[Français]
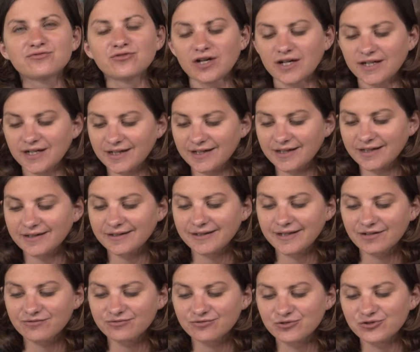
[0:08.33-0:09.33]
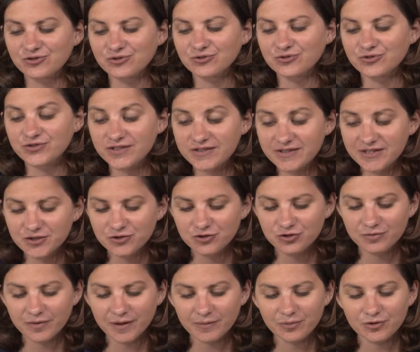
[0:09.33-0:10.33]
voilà euh, la fonction de City
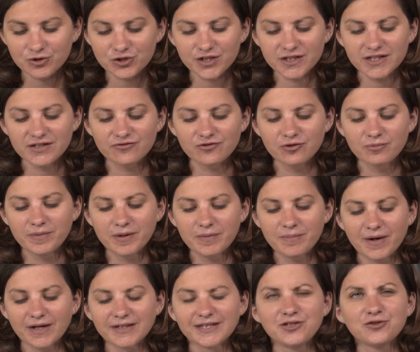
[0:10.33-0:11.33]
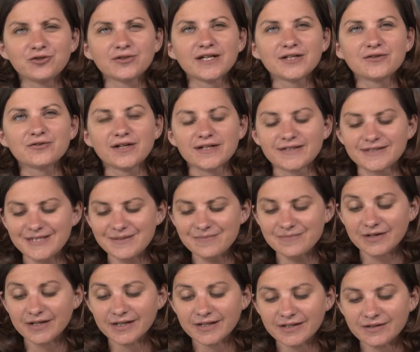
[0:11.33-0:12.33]
Zoom, un projet développé par les Lyonnais de la Team
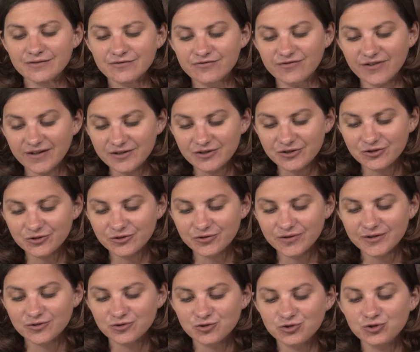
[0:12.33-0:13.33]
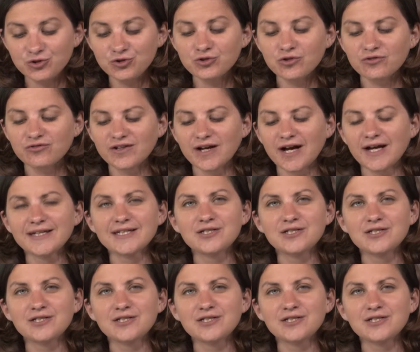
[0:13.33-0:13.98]
22 et de Studio Fly.